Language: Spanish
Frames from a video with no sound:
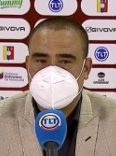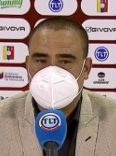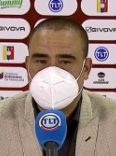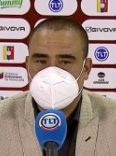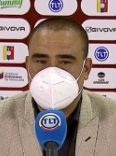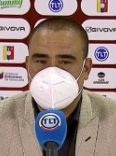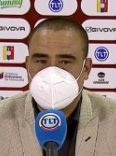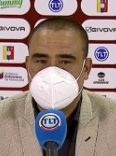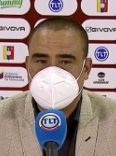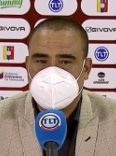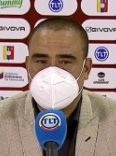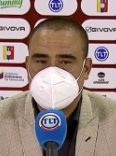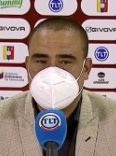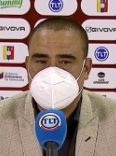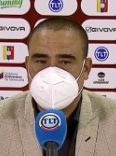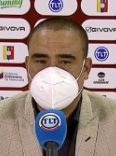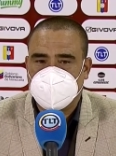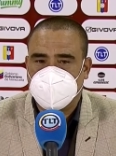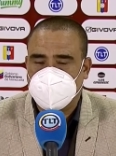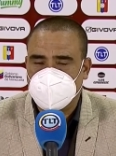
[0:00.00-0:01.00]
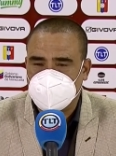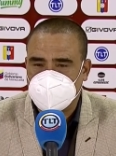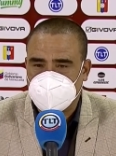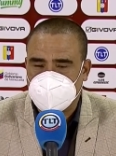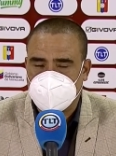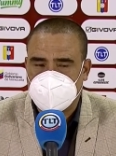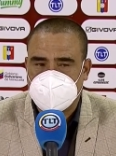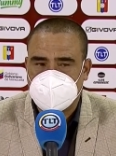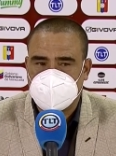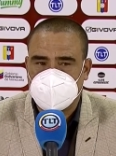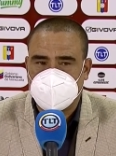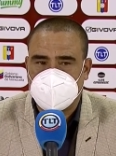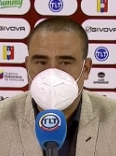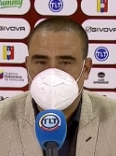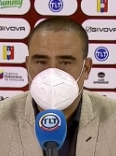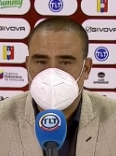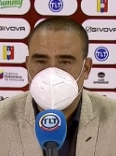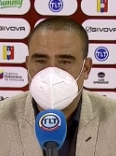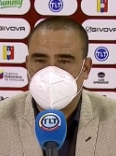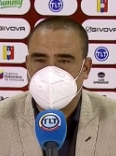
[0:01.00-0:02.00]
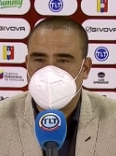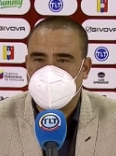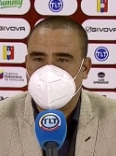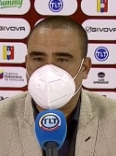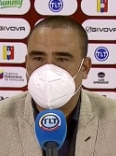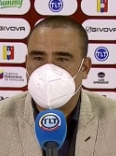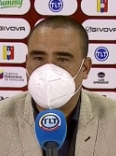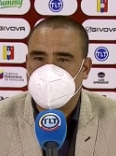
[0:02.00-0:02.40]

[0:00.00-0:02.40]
Eh, el honor que tuvo el equipo,